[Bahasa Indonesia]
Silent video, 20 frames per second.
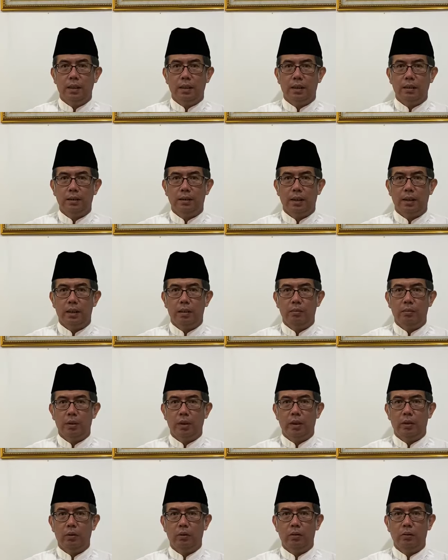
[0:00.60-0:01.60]

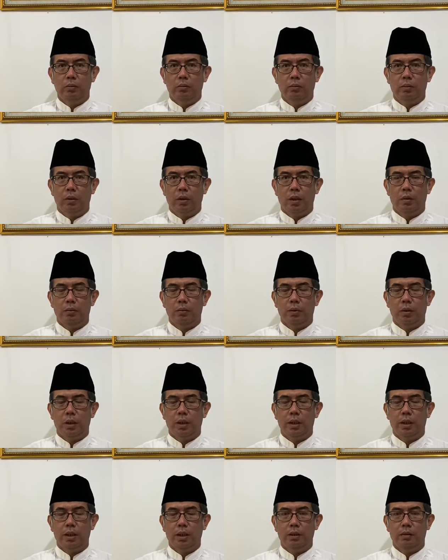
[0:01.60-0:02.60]
Assalamualaikum
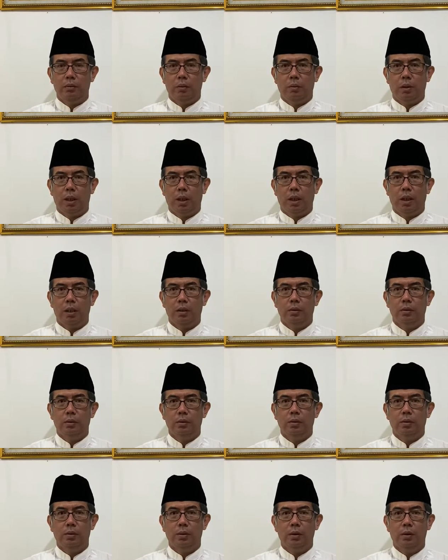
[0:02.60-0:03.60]
warahmatullahi wabarakatuh.
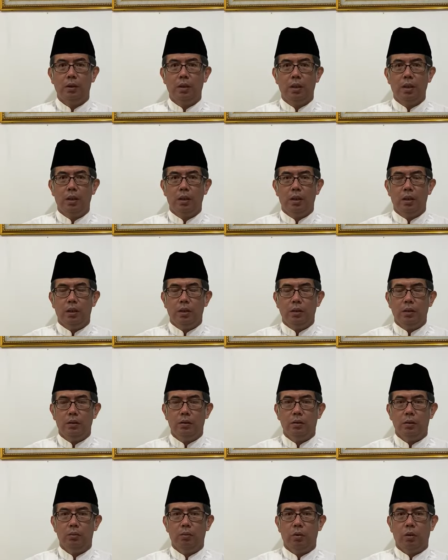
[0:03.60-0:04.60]

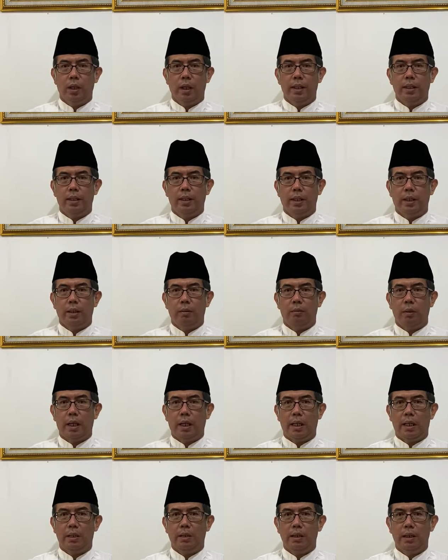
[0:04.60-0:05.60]
Sehubungan dengan
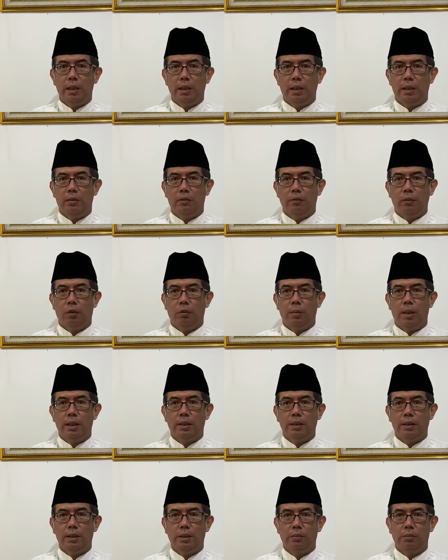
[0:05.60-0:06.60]
maraknya
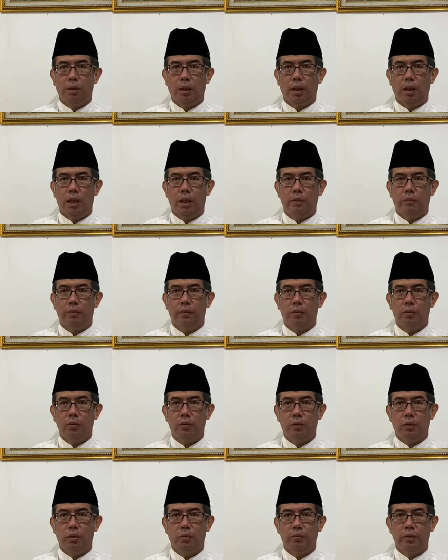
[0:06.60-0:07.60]
informasi mengenai virus
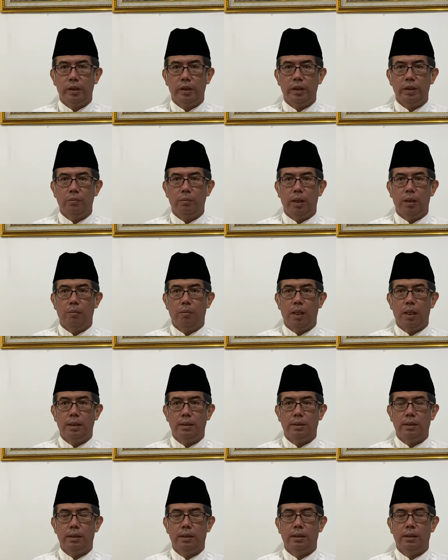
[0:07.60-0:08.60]
COVID-19,
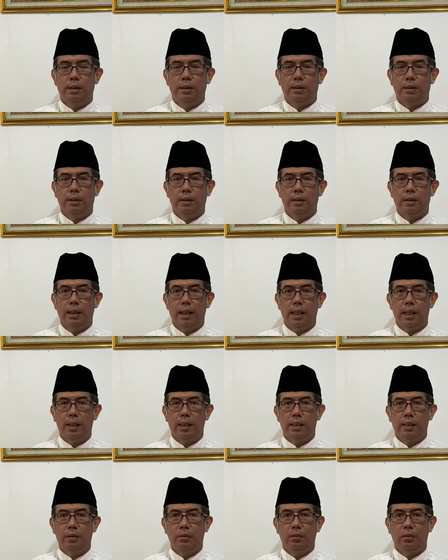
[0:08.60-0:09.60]

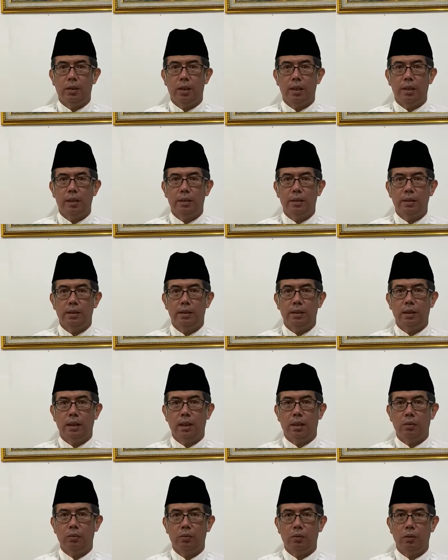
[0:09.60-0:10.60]
saya Sohardi
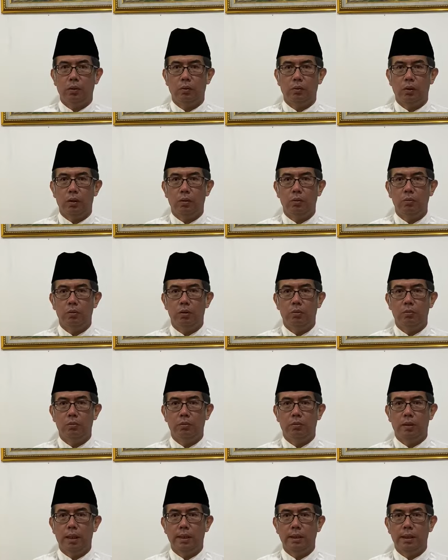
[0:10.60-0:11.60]
selaku Ketua Umum
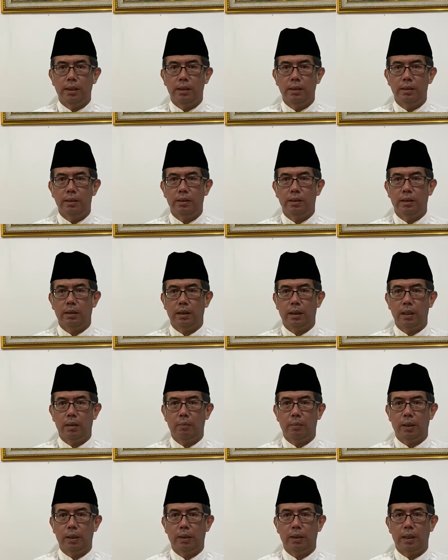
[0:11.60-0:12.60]
Majelis
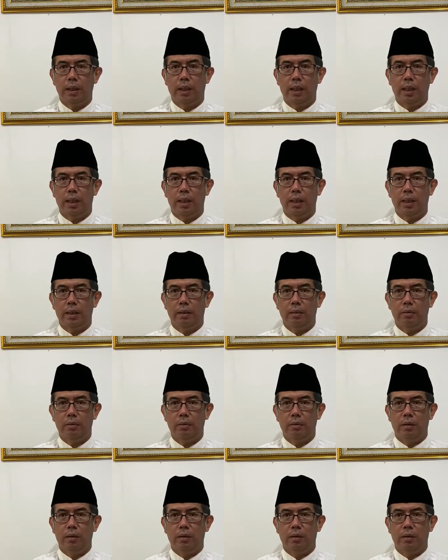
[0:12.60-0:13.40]
Kerapatan Adat